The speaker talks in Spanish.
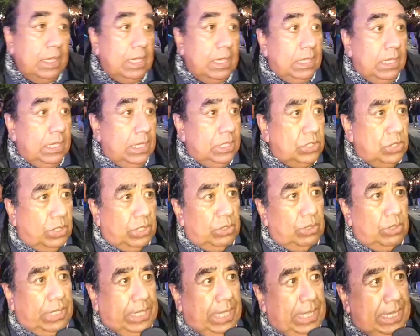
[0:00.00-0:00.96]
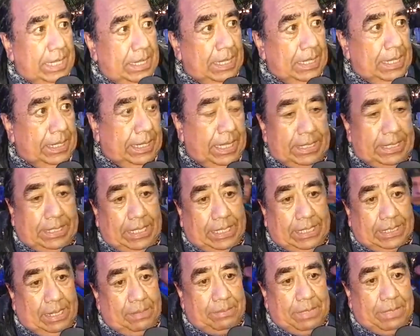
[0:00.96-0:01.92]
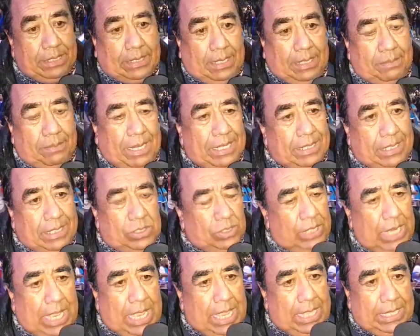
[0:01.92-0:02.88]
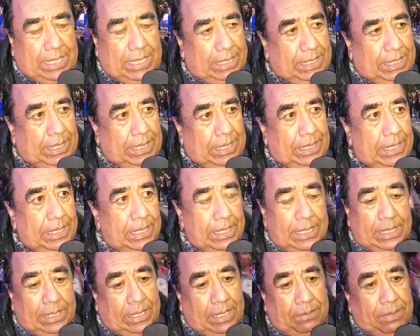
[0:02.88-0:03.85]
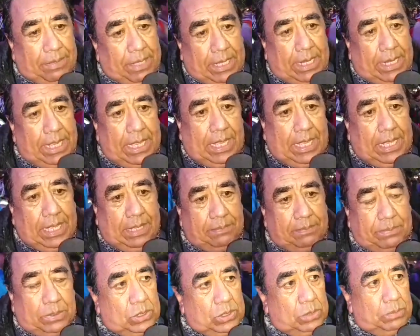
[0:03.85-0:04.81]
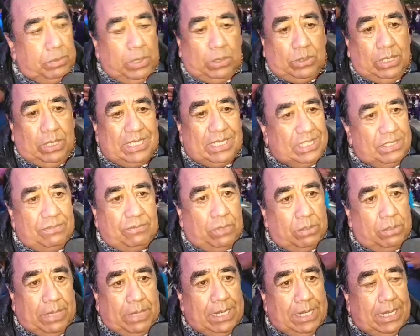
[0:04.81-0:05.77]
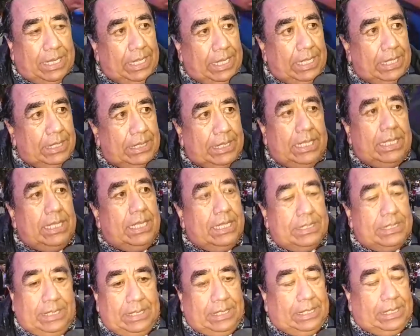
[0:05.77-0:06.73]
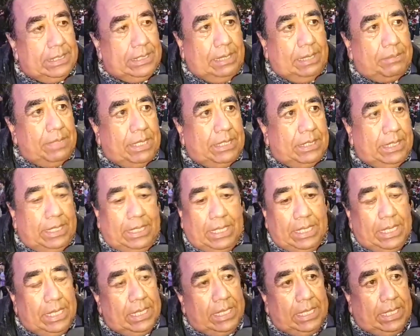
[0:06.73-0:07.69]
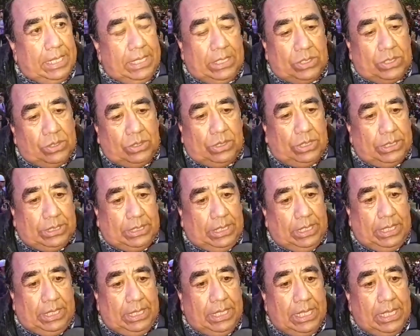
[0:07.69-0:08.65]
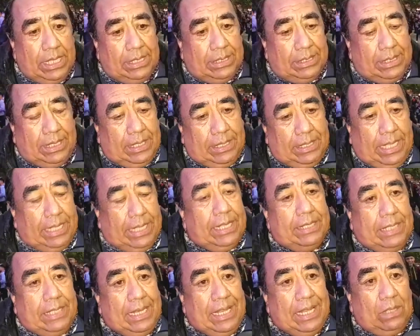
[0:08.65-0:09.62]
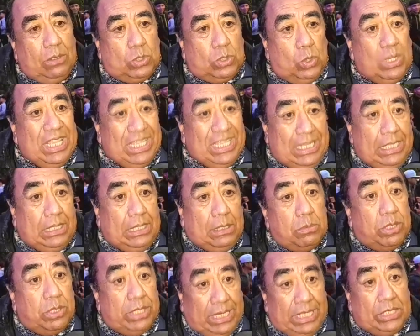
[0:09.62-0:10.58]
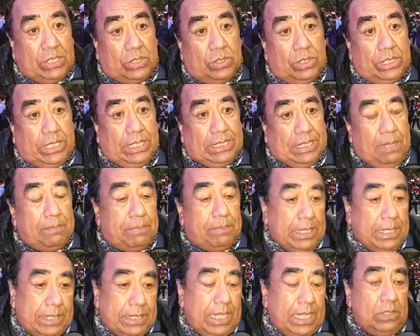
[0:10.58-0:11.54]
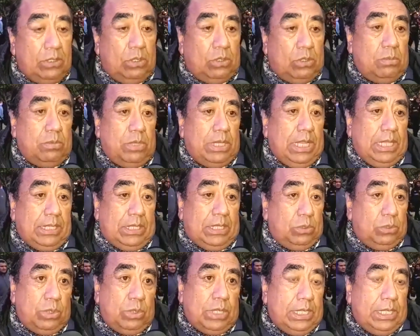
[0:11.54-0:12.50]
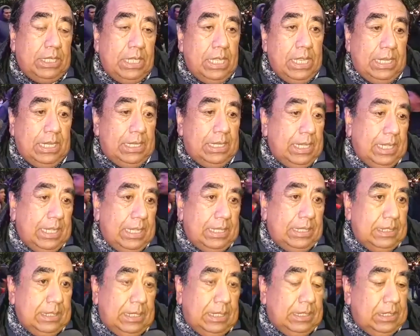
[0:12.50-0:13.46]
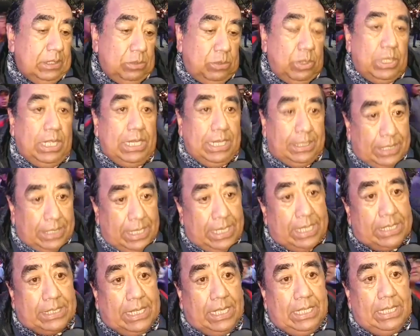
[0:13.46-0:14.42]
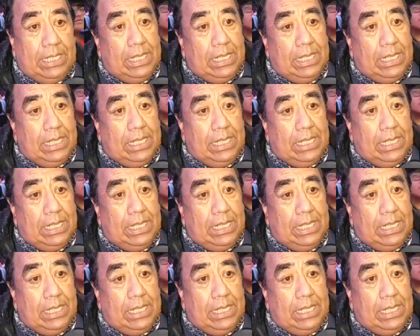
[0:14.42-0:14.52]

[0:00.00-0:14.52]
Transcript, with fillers: yo creo que hay gente que realmente es malintencionada, que, que viene, a, por supuesto, a desinformar a la gente y hacer que realmente ellos este, eh, dejen de lado su legítimo derecho, que están planteados como la escritura, la, la escritura de las tierras,